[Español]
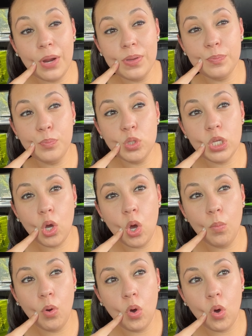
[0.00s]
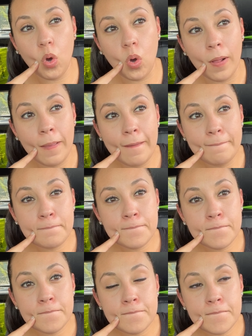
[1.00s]
vez puse como
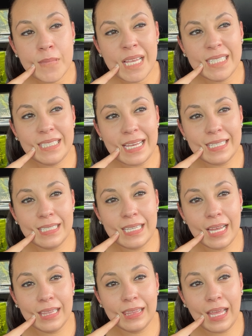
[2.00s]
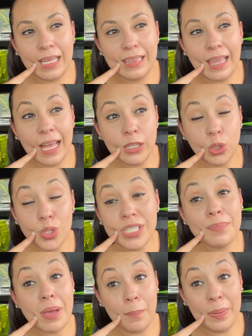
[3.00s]
60 y tantos y
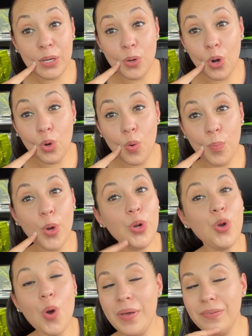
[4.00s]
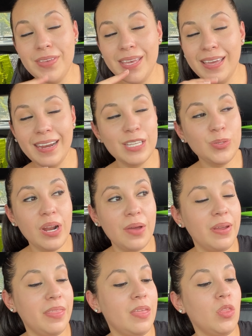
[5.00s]
me aplicó el cupón. No me fijé en eso, la
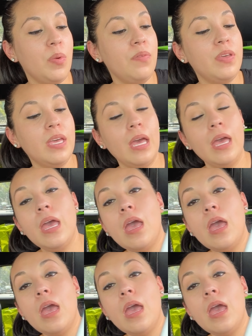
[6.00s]
verdad, no me fijé.